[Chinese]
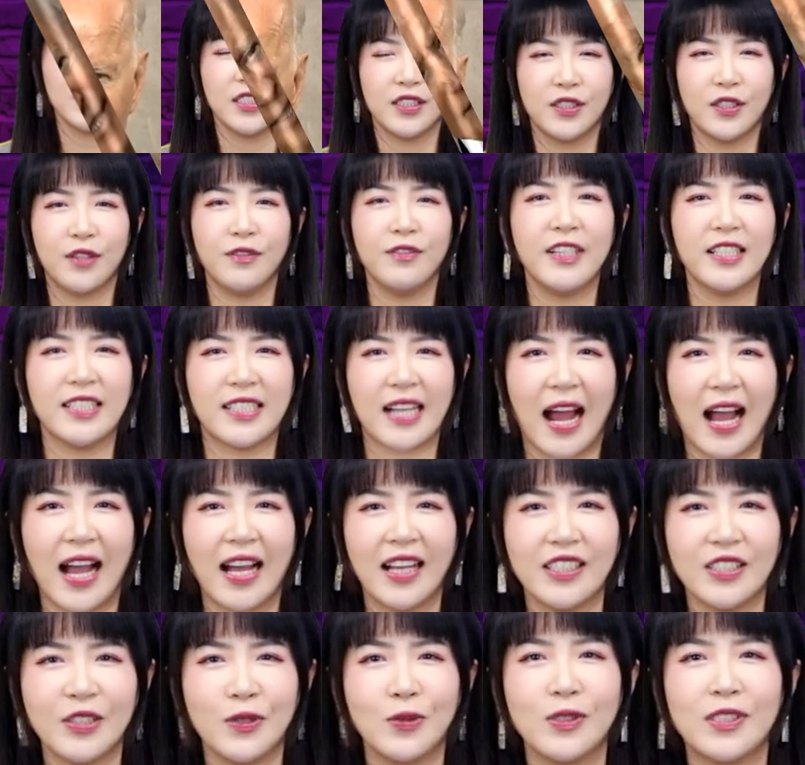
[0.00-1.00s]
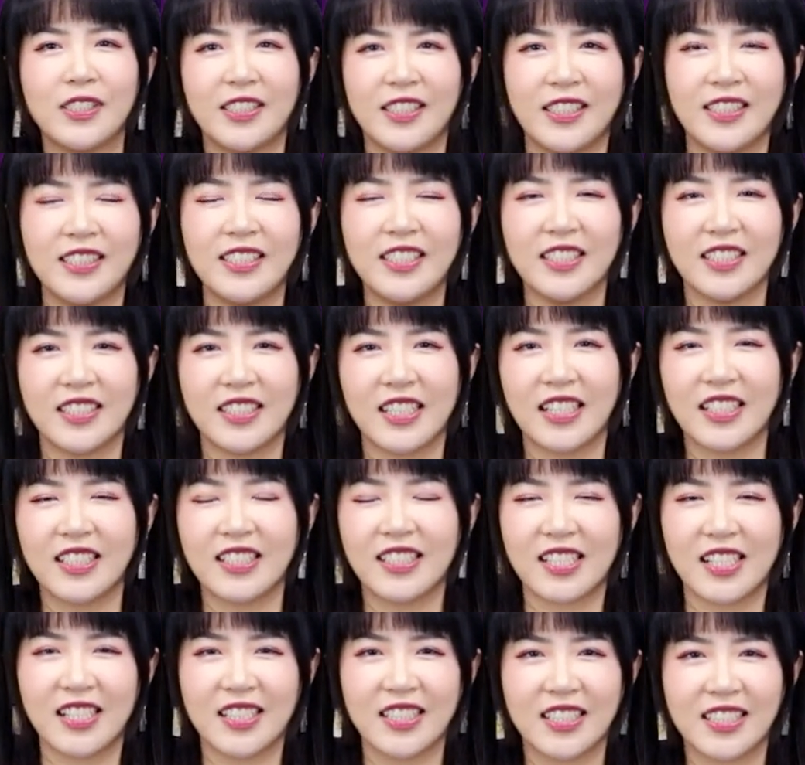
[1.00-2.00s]
那为啥又提起这个
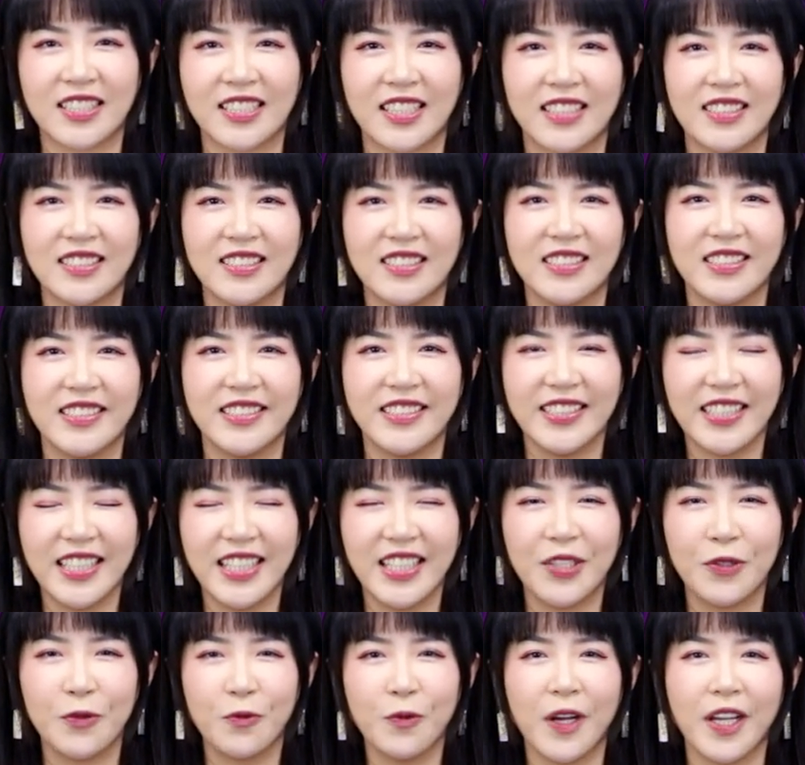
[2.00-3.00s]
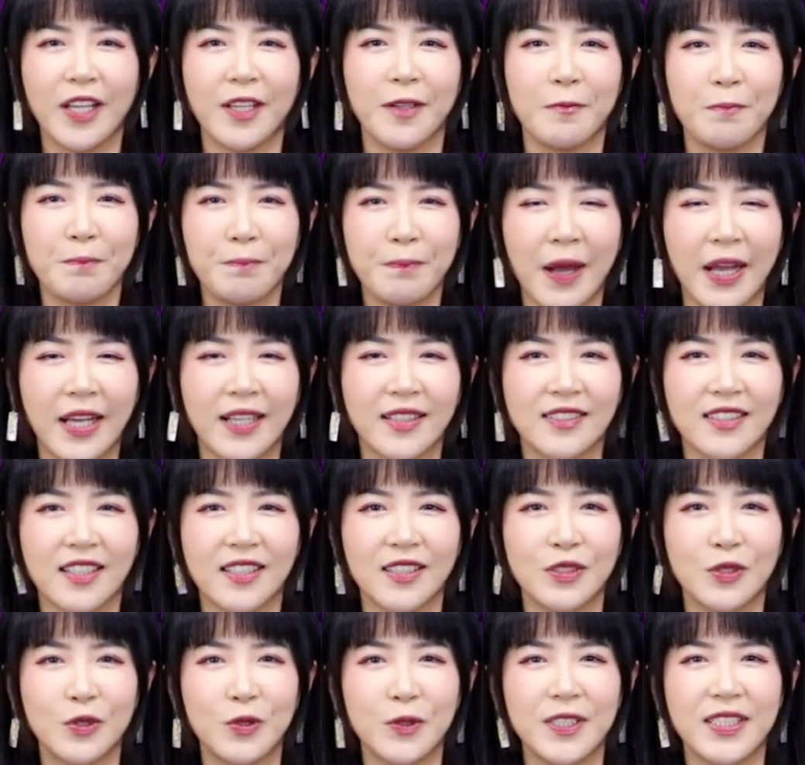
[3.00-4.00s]
事儿了呢？因为拜
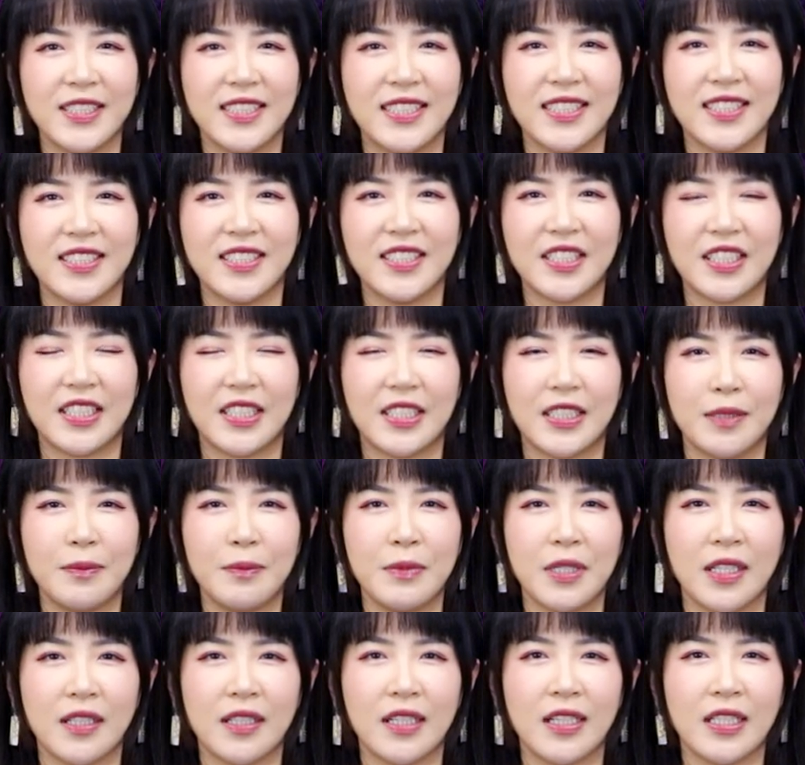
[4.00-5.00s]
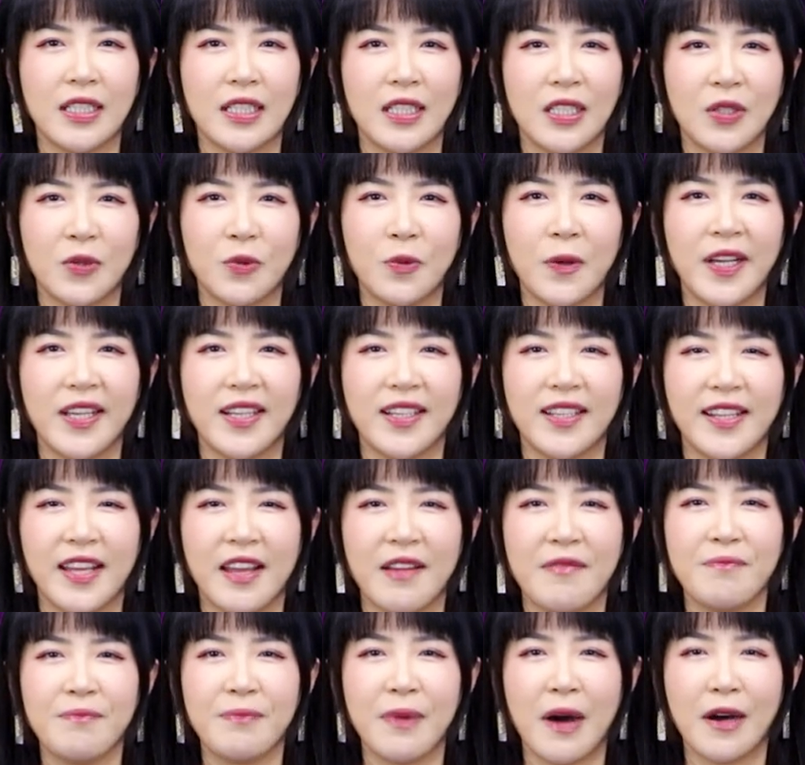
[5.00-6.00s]
登最近提名了一位
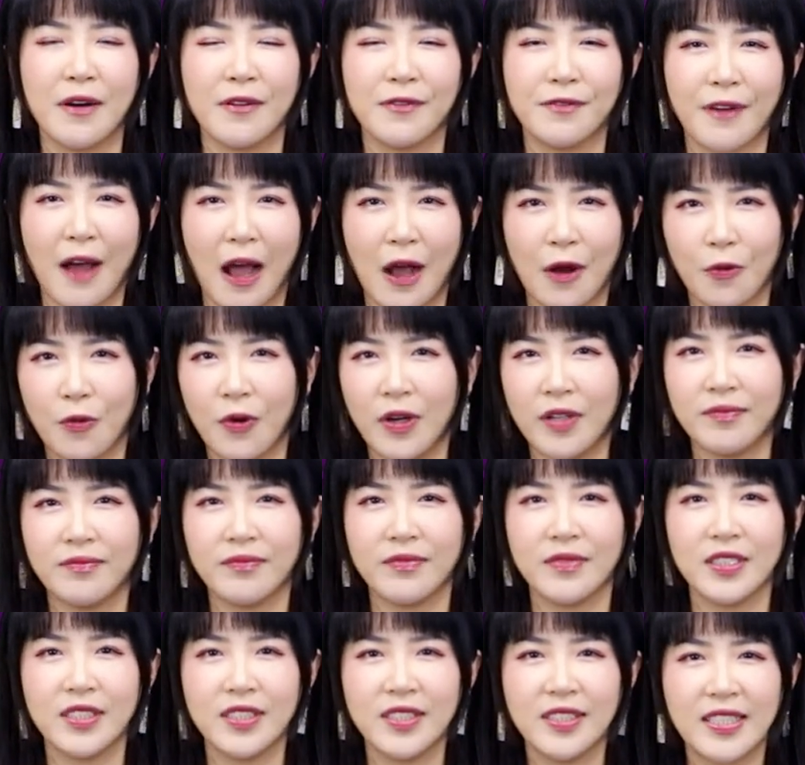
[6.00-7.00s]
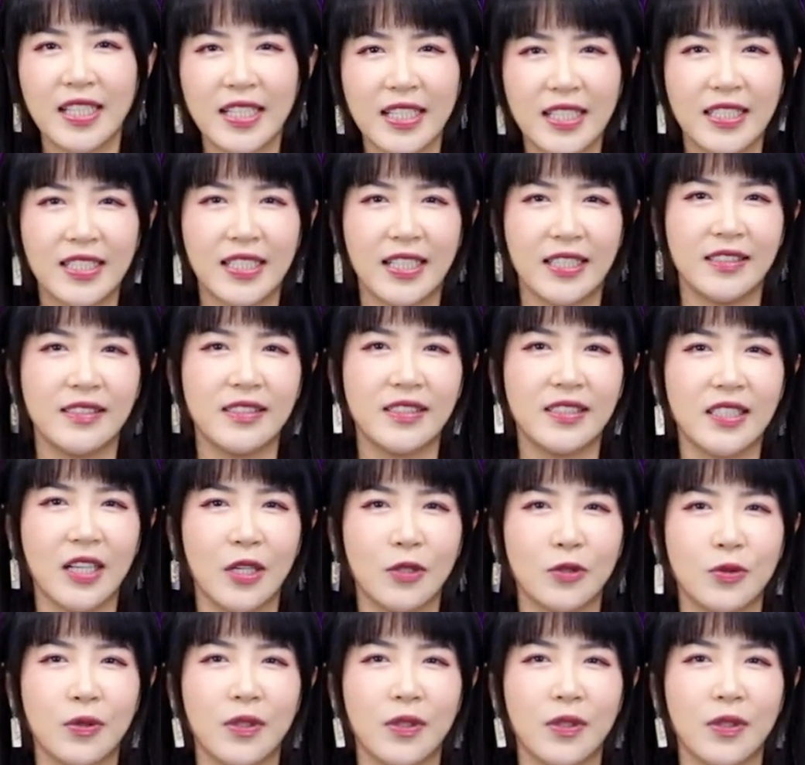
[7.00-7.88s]
联邦法官，这个人叫